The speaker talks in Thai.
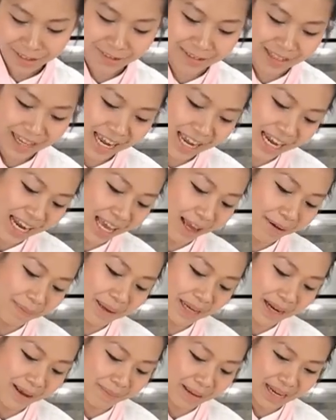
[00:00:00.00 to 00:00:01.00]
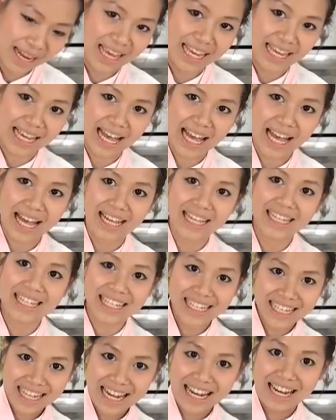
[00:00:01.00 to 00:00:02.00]
นโตแค่ไหนเอาไปทำอะไรค่ะ
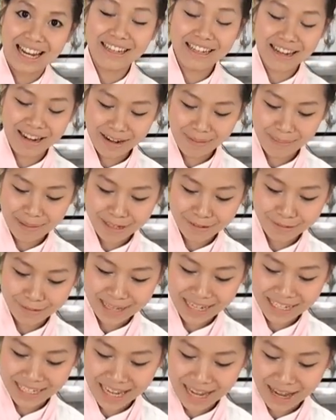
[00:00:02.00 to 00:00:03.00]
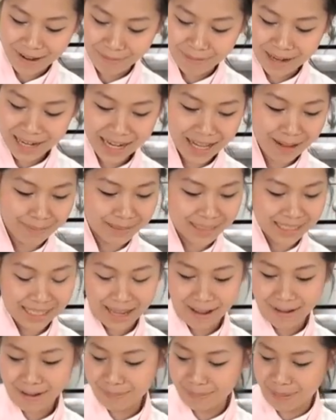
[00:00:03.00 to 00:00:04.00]
แล้วเดี๋ยวเรามาดูกันค่ะว่าทำเสร็
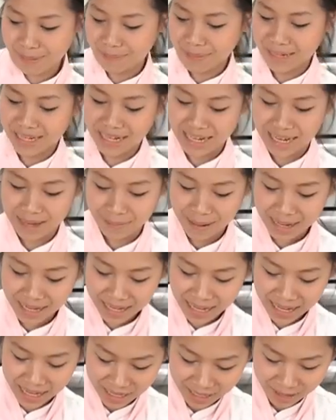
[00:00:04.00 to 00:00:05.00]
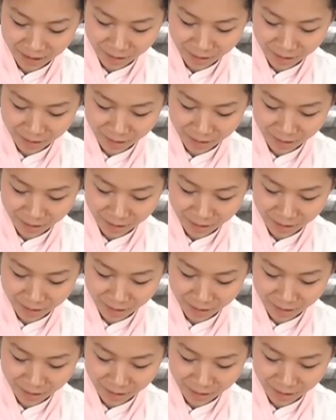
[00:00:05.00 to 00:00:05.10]
จแล้วออกมาเป็นยังไงบ้างค่ะ